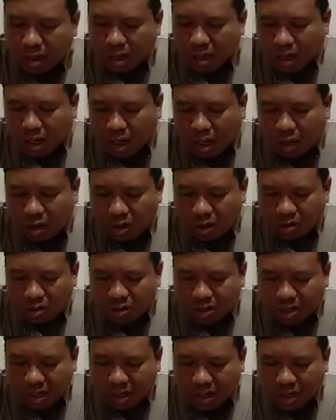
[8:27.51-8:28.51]
Au
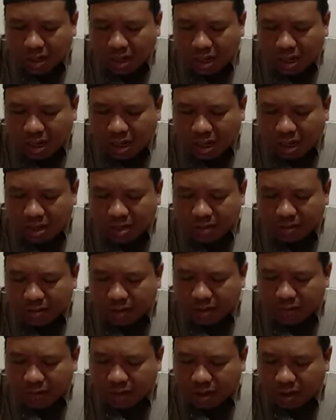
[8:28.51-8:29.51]
yushakka
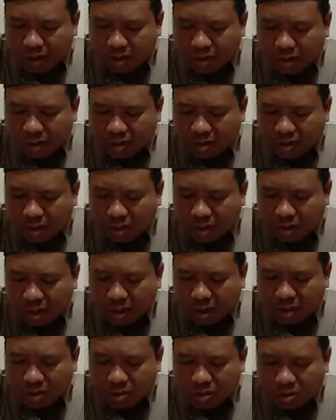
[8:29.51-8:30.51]
fi
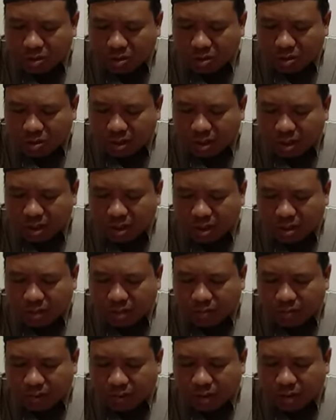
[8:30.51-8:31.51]
sidqir rasuli
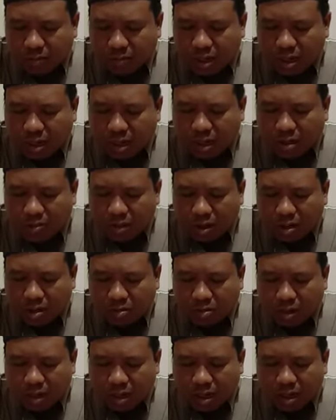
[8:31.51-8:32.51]
fi ma
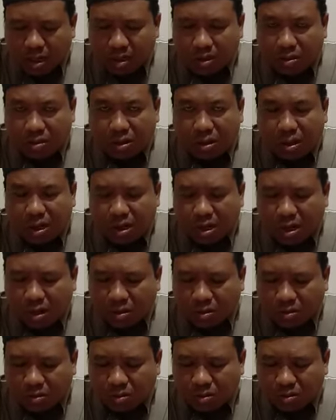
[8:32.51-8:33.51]
akhbarobi atau ia
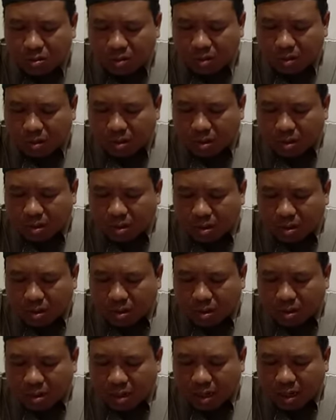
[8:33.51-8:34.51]
ragu
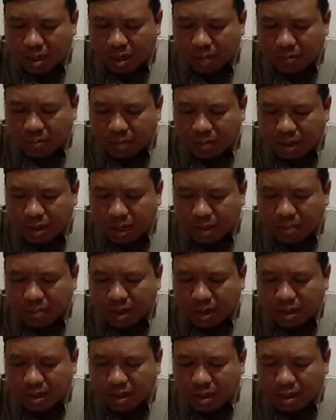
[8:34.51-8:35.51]
terhadap
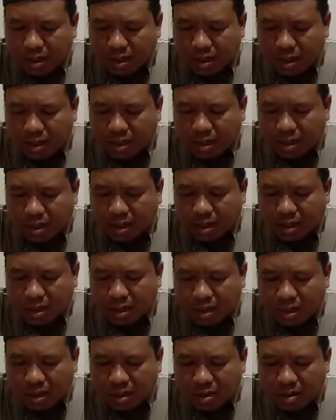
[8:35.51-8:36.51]
kabar yang datang
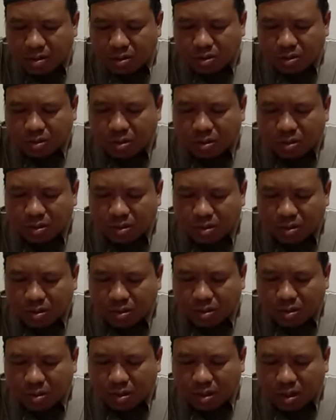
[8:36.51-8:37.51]
dari Rasul
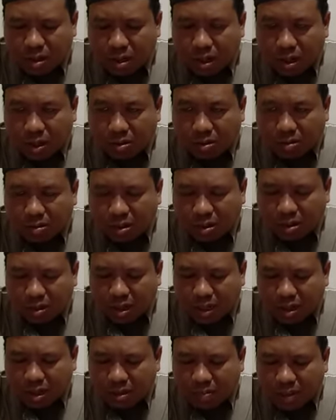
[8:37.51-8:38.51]
ragu
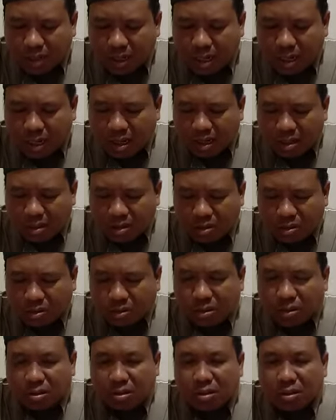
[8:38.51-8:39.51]
tentang kebenaran
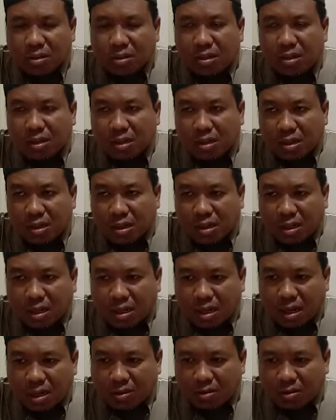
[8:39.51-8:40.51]
Rasul,
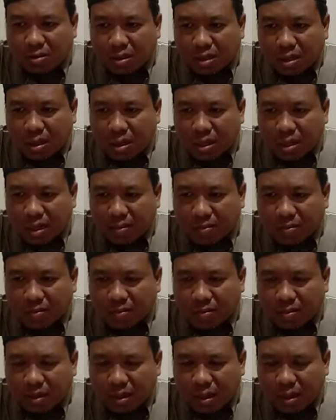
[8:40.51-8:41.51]
ragu terhadap
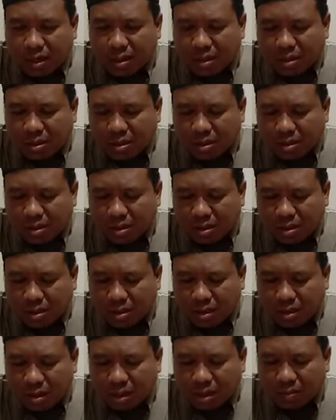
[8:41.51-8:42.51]
hadis
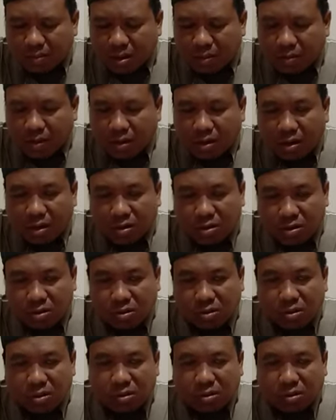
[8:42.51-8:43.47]
yang dibawa oleh Rasul.